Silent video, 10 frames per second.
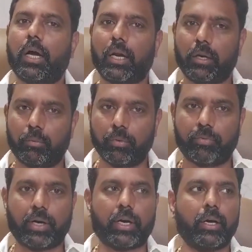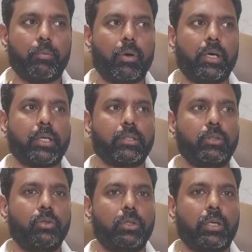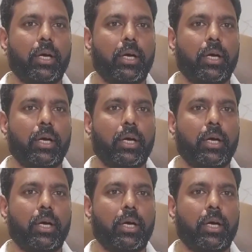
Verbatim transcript: అలాగే ఇప్పుడు ఫ్రంట్ ఎండ్ పాలిటిక్స్కి యూత్